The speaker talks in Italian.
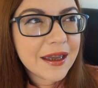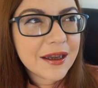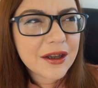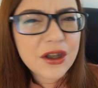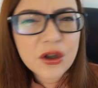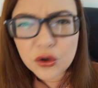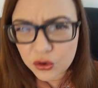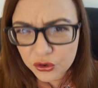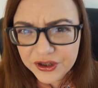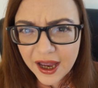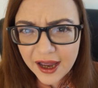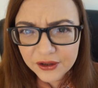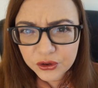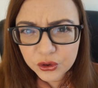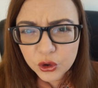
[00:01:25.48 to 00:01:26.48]
io ho
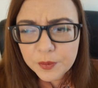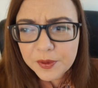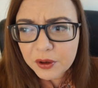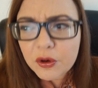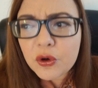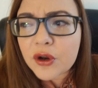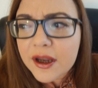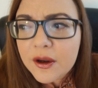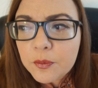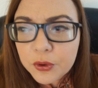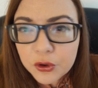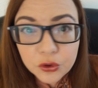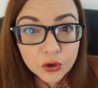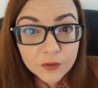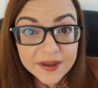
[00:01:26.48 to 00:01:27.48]
notato, per quello che ho
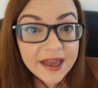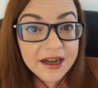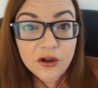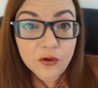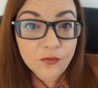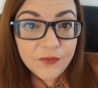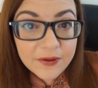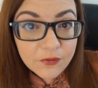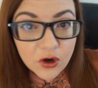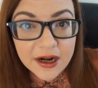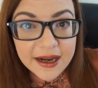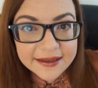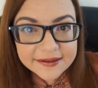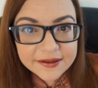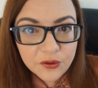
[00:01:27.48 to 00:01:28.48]
potuto vedere, io non vivo
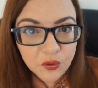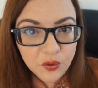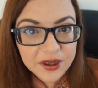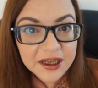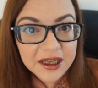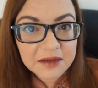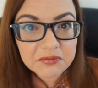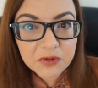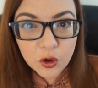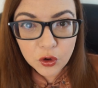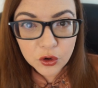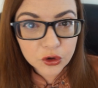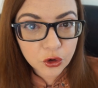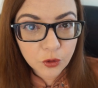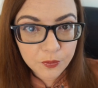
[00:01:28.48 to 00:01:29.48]
all'estero, quindi
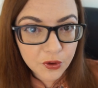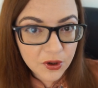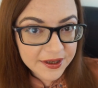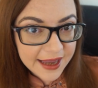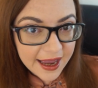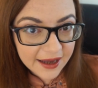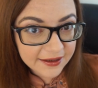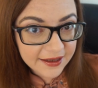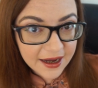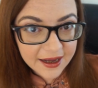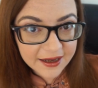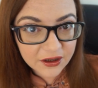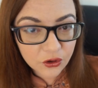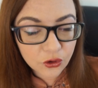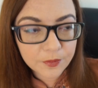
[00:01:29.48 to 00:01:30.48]
conosco più l'Italia,
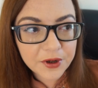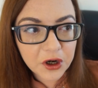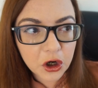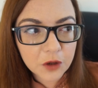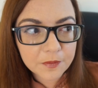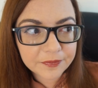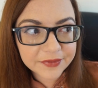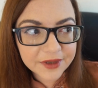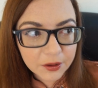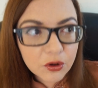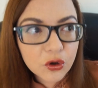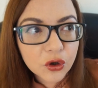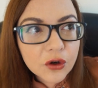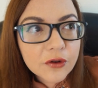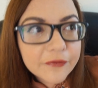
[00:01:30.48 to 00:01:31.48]
ecco, però da
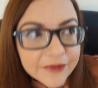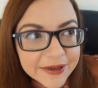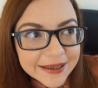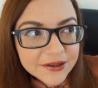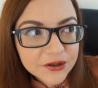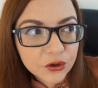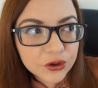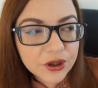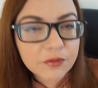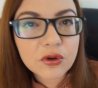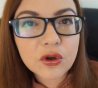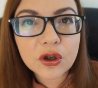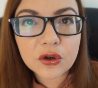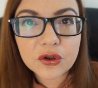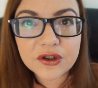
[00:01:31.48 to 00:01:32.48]
quello che ho visto, da
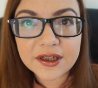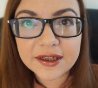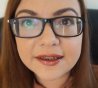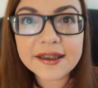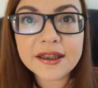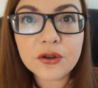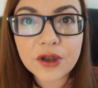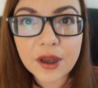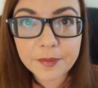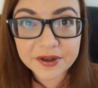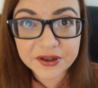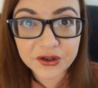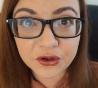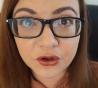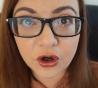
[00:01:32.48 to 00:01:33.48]
quello che ho sentito da
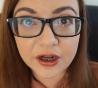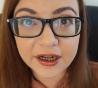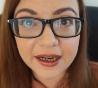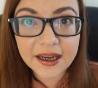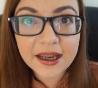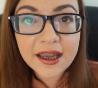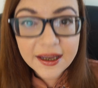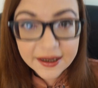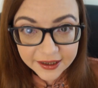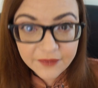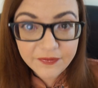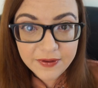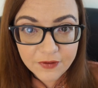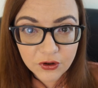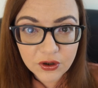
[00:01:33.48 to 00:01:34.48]
persone che
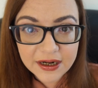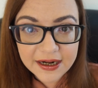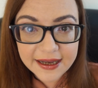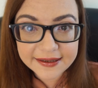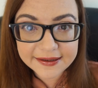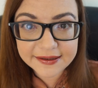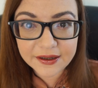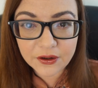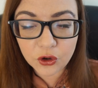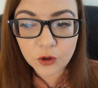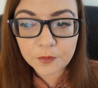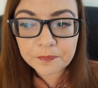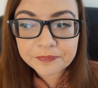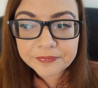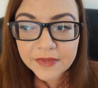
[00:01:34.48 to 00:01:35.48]
vivono
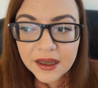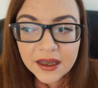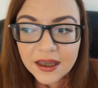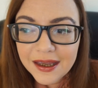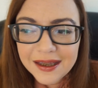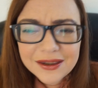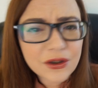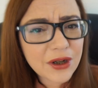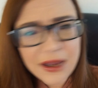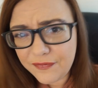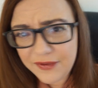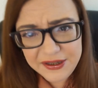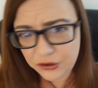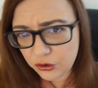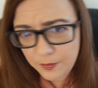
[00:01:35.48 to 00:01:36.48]
all'estero, non è
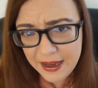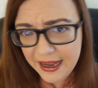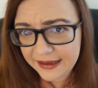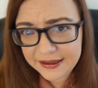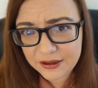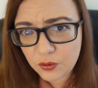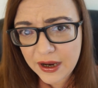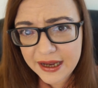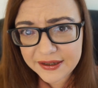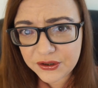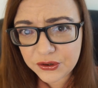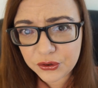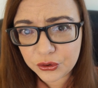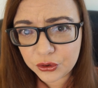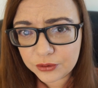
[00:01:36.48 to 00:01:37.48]
visto bene
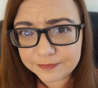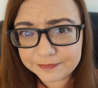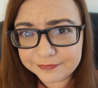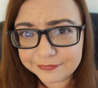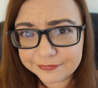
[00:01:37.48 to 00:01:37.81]
questo.